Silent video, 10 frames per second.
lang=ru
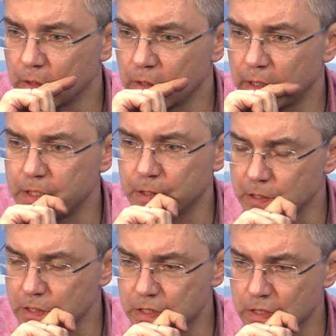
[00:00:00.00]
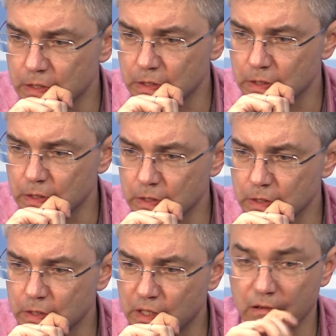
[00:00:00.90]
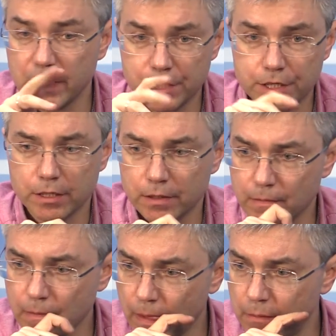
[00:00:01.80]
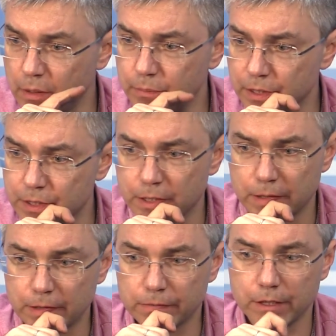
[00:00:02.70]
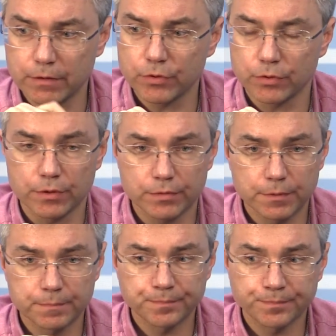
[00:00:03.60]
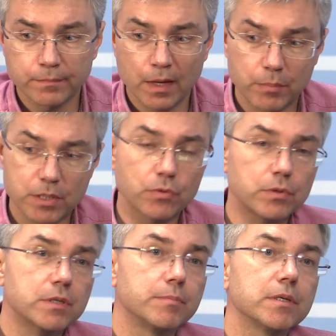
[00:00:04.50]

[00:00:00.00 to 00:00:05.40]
один из э, товарищей по партии, Евгений Федоров, позволил себе